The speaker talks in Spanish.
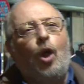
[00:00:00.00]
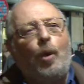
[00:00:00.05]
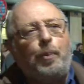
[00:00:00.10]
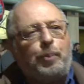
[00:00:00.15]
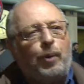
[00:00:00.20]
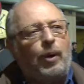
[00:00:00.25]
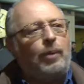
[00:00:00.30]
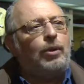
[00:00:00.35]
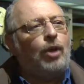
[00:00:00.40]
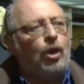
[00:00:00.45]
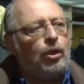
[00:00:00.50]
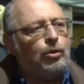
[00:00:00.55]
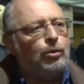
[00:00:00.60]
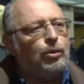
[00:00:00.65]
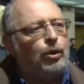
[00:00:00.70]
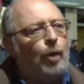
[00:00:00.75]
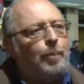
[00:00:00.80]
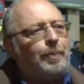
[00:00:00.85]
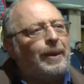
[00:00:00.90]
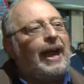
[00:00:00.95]
Los pueblos de
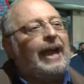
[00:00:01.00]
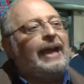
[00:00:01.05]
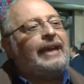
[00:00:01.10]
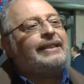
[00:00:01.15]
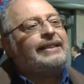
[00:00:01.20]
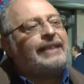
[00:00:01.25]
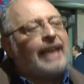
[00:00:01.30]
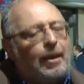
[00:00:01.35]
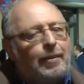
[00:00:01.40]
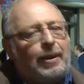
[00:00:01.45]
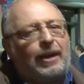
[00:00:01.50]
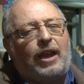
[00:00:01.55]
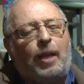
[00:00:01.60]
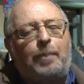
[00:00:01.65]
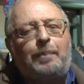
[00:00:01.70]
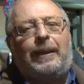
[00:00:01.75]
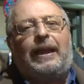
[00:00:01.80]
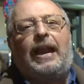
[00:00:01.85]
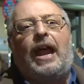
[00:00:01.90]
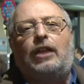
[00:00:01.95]
Europa estaban
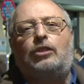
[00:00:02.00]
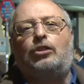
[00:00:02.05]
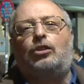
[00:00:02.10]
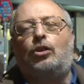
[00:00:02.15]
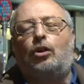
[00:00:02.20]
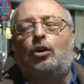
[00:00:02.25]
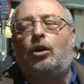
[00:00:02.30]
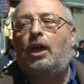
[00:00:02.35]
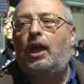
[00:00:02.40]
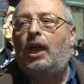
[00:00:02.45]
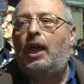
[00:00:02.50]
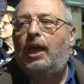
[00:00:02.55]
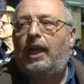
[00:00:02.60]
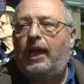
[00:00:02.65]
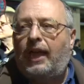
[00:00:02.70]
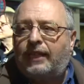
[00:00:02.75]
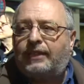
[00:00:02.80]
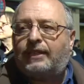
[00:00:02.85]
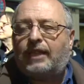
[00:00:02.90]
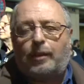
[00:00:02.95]
esperando
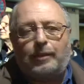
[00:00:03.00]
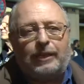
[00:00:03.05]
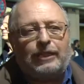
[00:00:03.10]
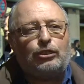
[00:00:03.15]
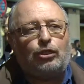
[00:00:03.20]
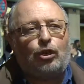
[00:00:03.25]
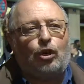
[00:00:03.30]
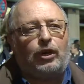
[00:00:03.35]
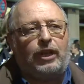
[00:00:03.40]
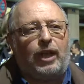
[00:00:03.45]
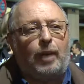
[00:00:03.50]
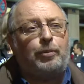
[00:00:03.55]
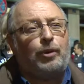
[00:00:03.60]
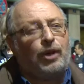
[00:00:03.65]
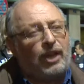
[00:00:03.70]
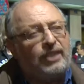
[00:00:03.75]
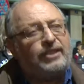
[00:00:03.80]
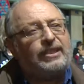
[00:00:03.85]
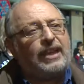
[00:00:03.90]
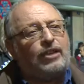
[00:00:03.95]
esta victoria,
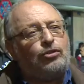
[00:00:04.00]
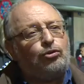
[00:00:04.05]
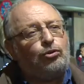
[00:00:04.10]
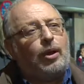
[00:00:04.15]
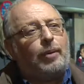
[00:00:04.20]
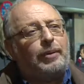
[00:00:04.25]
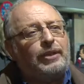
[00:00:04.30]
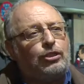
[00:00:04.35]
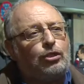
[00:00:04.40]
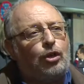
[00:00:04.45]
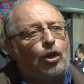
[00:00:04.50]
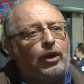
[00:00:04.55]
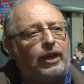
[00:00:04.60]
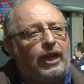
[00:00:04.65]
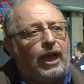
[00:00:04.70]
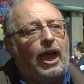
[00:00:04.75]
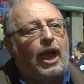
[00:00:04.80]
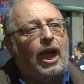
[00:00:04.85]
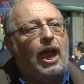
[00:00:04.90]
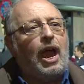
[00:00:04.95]
porque esta es una
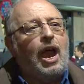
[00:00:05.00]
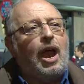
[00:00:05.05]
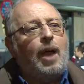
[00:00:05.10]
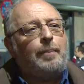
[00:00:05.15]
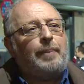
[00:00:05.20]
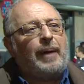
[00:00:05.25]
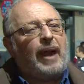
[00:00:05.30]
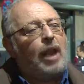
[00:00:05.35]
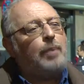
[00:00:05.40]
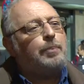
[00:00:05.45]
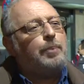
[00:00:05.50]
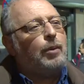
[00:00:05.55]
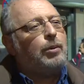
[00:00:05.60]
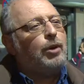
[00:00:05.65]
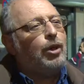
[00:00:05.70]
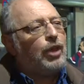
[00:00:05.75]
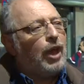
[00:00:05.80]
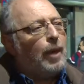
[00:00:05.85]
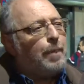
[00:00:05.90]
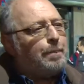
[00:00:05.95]
victoria para el
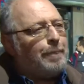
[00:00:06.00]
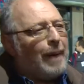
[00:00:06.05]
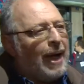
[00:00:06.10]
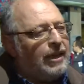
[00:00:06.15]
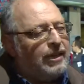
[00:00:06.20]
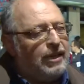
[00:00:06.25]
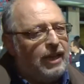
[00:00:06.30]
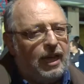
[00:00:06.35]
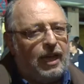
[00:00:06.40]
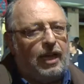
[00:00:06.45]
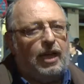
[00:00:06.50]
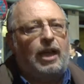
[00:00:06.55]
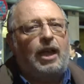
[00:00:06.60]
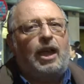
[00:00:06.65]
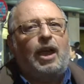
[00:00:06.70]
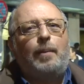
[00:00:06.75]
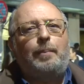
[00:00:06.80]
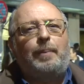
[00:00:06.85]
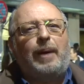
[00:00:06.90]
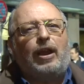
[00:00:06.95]
pueblo de España,
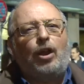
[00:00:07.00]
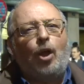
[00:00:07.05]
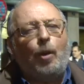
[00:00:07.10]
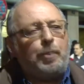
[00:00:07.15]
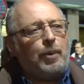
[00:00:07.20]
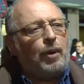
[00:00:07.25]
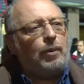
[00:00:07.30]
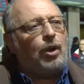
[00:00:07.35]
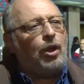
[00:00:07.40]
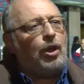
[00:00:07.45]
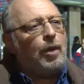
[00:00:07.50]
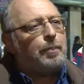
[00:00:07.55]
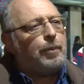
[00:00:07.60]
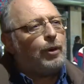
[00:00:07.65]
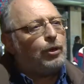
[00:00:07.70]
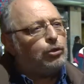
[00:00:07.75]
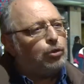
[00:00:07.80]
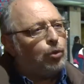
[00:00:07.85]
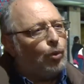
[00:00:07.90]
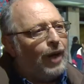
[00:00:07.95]
para los pueblos de
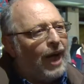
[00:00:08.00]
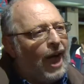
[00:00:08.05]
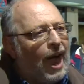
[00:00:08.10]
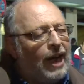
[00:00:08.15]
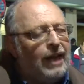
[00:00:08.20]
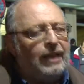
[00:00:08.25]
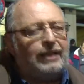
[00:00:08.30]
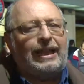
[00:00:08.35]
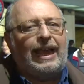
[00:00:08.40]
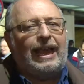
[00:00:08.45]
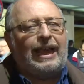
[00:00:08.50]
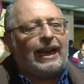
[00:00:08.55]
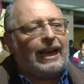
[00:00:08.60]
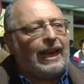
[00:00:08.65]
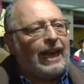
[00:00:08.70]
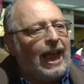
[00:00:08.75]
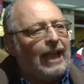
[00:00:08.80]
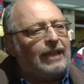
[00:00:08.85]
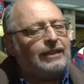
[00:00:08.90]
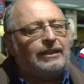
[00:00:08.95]
Portugal, de
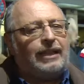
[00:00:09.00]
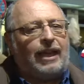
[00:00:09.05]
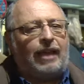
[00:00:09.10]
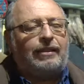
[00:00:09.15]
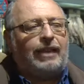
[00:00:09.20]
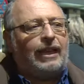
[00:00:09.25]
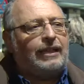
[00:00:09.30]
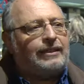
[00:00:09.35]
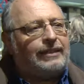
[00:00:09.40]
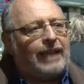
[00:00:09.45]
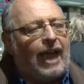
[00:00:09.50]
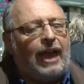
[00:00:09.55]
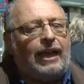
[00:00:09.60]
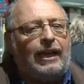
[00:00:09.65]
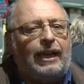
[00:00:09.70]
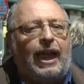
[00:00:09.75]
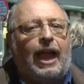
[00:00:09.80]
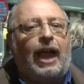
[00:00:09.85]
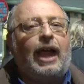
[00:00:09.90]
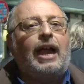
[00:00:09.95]
Irlanda, de
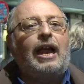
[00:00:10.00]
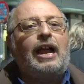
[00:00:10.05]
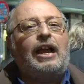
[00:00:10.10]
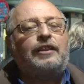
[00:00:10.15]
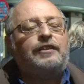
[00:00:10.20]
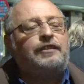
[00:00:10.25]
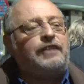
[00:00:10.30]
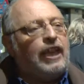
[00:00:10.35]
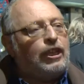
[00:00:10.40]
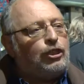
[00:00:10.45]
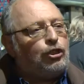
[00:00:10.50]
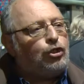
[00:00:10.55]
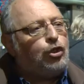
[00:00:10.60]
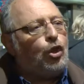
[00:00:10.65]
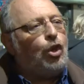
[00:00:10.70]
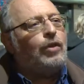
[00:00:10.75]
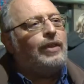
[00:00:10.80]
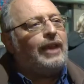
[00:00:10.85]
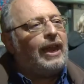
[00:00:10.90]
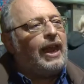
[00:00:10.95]
Italia, de
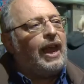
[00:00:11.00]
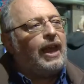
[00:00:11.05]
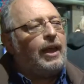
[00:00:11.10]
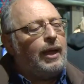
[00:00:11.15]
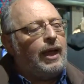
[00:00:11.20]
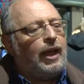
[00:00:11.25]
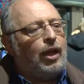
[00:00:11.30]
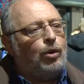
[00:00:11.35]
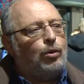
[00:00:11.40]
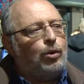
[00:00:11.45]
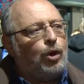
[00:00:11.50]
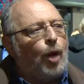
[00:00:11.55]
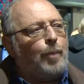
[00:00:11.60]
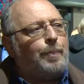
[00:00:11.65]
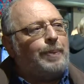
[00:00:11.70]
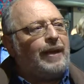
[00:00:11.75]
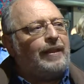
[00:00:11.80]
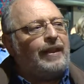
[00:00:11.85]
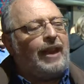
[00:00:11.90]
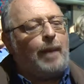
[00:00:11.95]
toda la
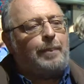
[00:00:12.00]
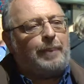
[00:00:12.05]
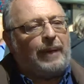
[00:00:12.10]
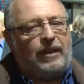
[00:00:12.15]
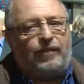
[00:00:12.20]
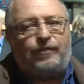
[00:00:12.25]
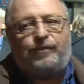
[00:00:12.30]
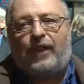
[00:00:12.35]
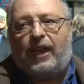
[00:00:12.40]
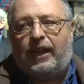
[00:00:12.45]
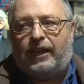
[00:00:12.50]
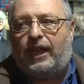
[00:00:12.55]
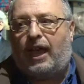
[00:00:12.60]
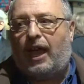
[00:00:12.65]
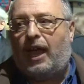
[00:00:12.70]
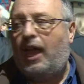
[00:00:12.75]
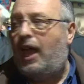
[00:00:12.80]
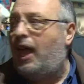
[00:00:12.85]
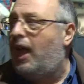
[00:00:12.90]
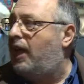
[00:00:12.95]
Europa de la
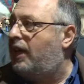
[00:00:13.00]
periferia.